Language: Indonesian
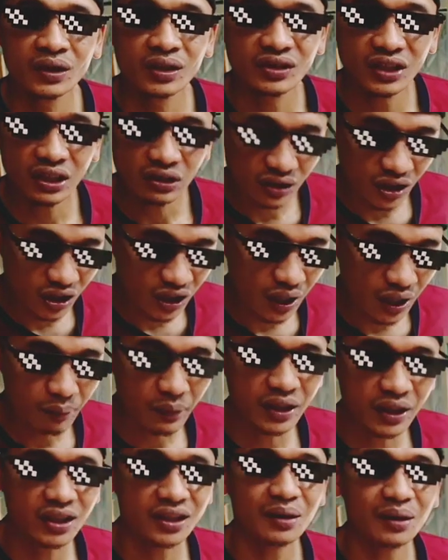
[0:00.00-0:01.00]
satu
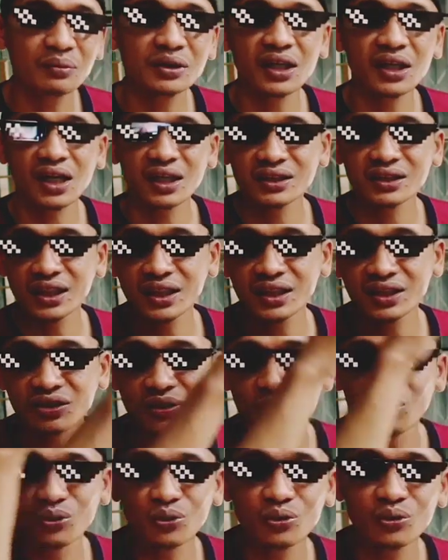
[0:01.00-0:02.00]
genggaman kita menjelajahi
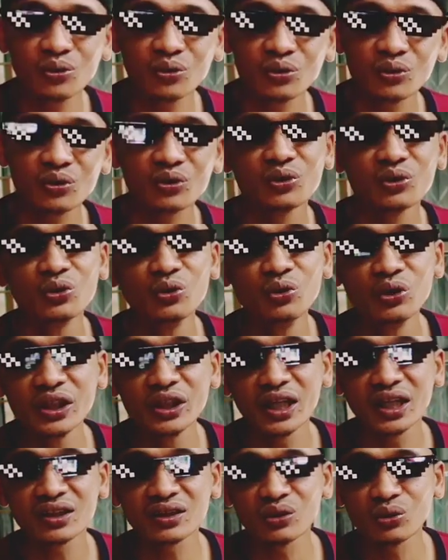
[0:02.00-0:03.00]
seluruh
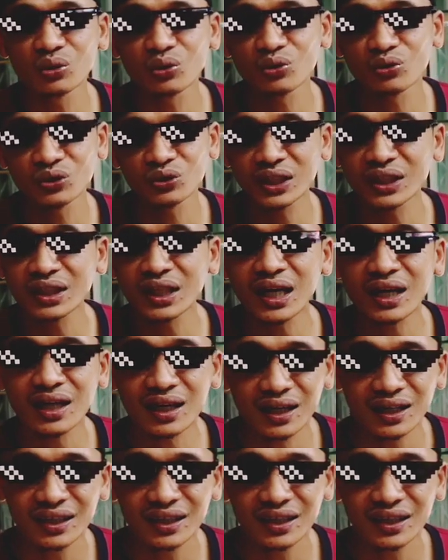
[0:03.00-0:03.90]
dunia, seluruh Nusantara